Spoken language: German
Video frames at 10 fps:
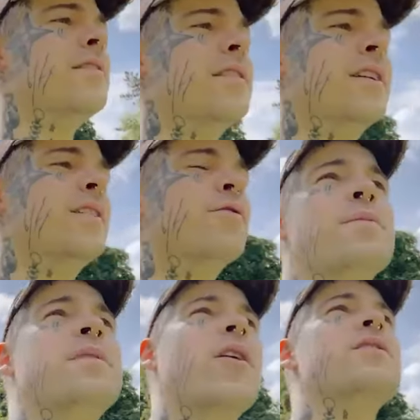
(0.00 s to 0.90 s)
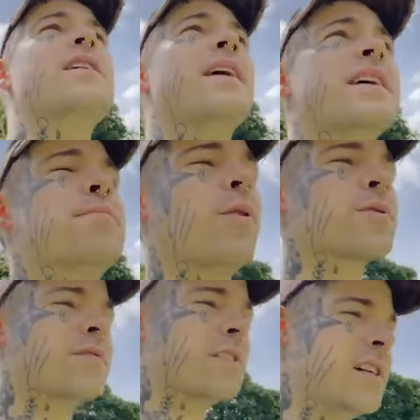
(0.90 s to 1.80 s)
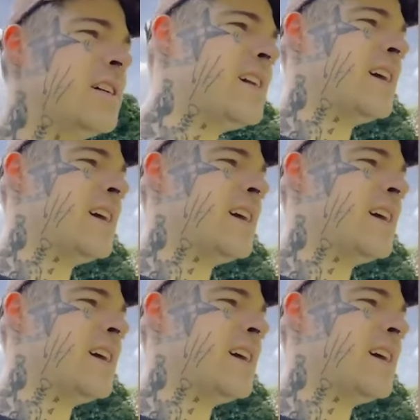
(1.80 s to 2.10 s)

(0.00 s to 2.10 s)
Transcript: äh, wo ich mich auch selber exposen will.